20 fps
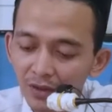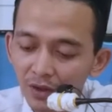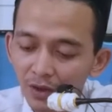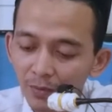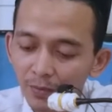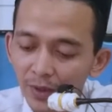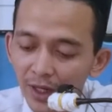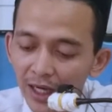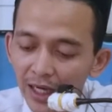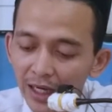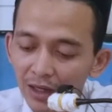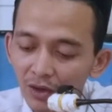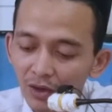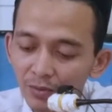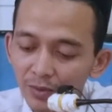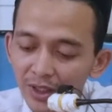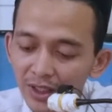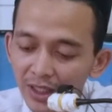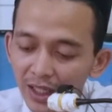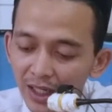qabla
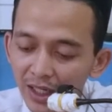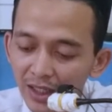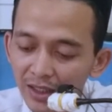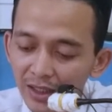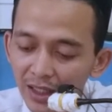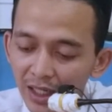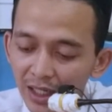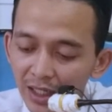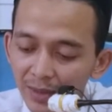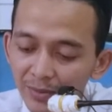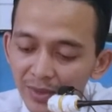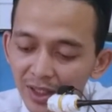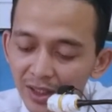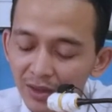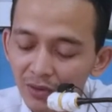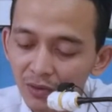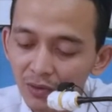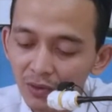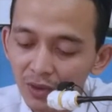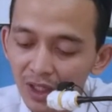haromika ing dalem
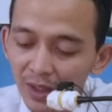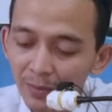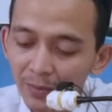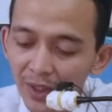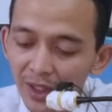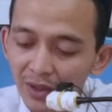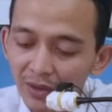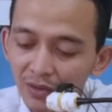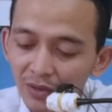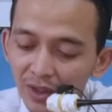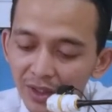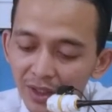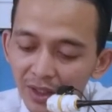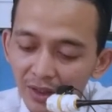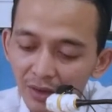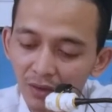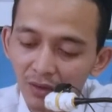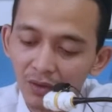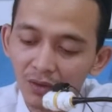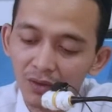sedurunge pekun
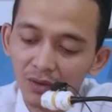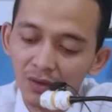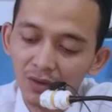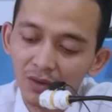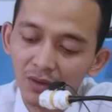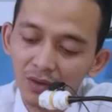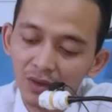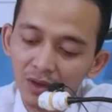siro